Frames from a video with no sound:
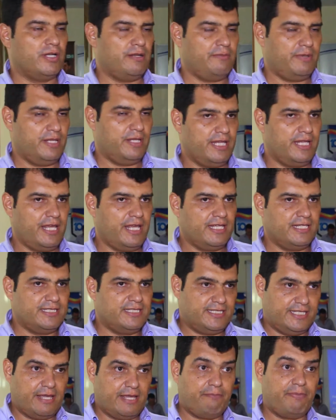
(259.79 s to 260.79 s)
realmente
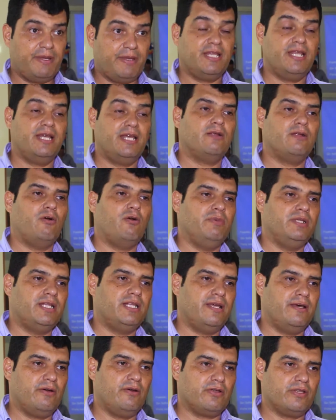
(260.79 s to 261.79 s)
depende del
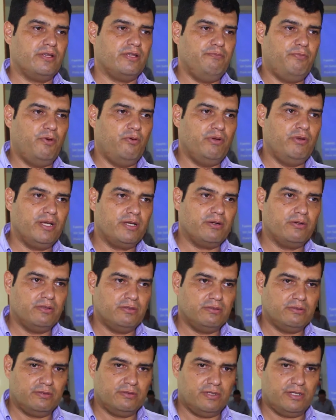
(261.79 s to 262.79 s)
Comité de Orden Público
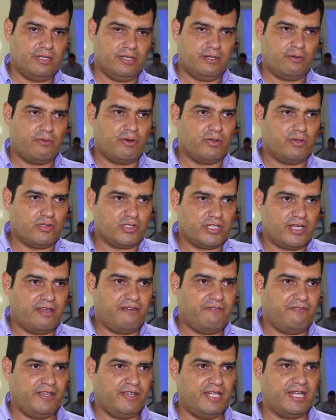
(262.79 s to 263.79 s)
eh, cuando se
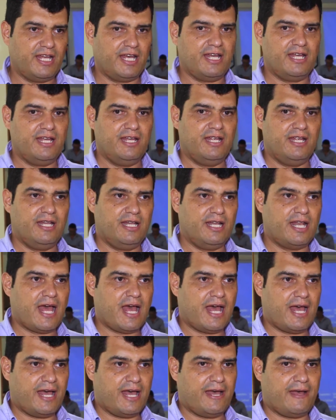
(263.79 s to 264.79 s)
defina
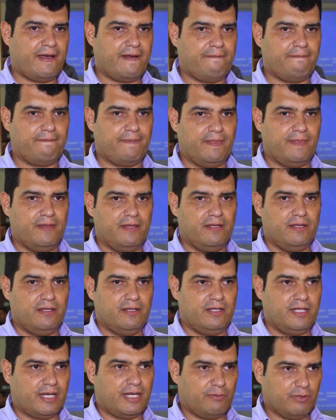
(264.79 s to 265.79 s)
la
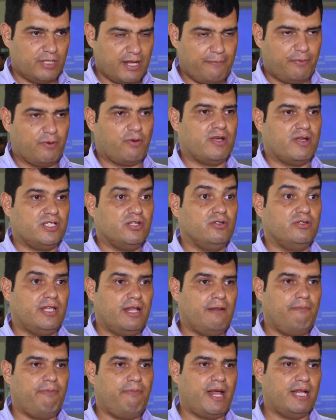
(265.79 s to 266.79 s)
digamos, la aprobación
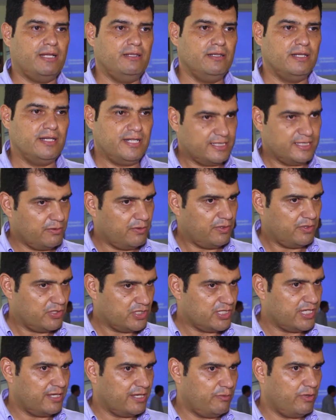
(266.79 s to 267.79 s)
del plan. En ese
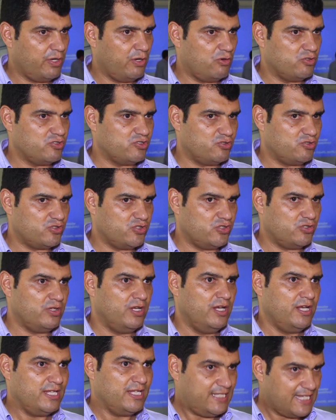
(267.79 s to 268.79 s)
momento seguimos en construcción,
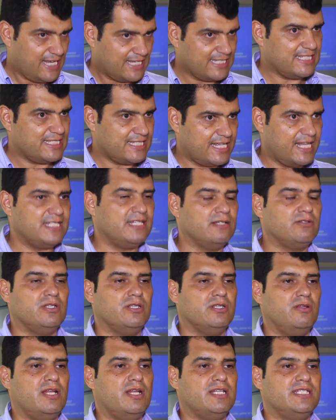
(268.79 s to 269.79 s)
ya se está
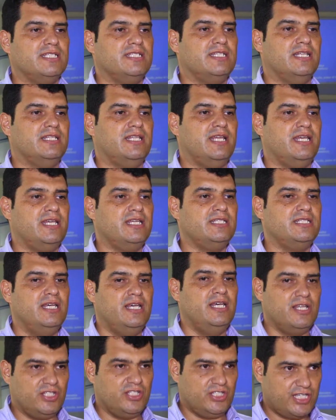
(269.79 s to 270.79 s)
desarrollando las estrategias,
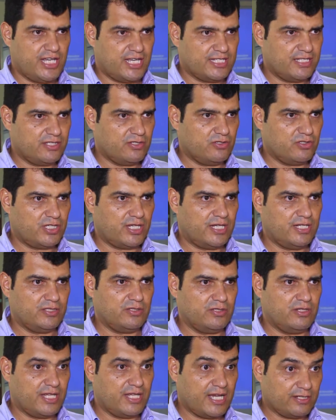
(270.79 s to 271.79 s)
ya se
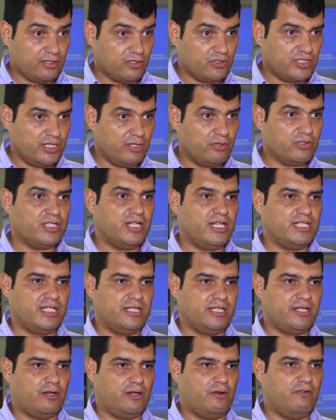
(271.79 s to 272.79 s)
socializó el diagnóstico, se les
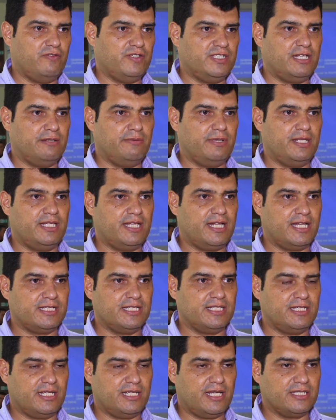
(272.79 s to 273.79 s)
entregó oficialmente a
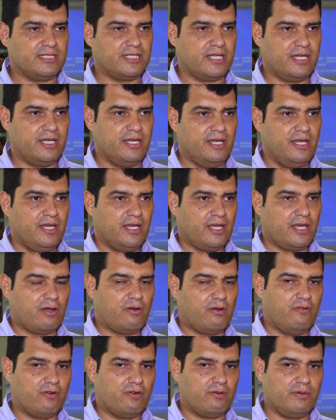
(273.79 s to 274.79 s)
las entidades que,
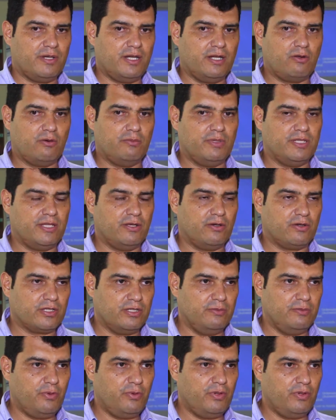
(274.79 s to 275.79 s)
conforman el Comité de
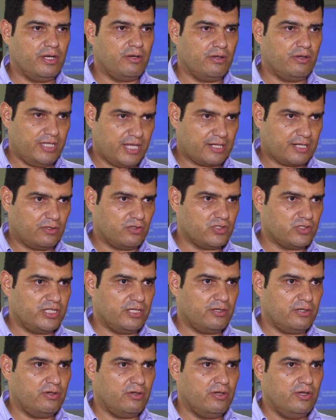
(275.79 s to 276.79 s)
Orden Público el
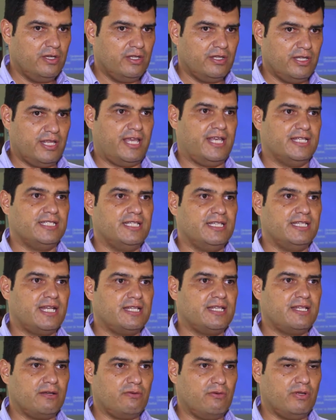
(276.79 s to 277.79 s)
diagnóstico de qué se
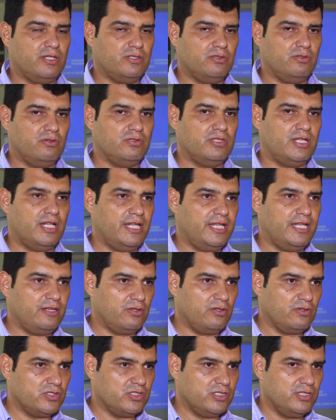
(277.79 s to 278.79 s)
trata, cuáles son los
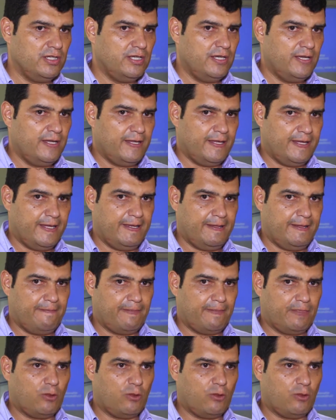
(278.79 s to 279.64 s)
delitos. Eh,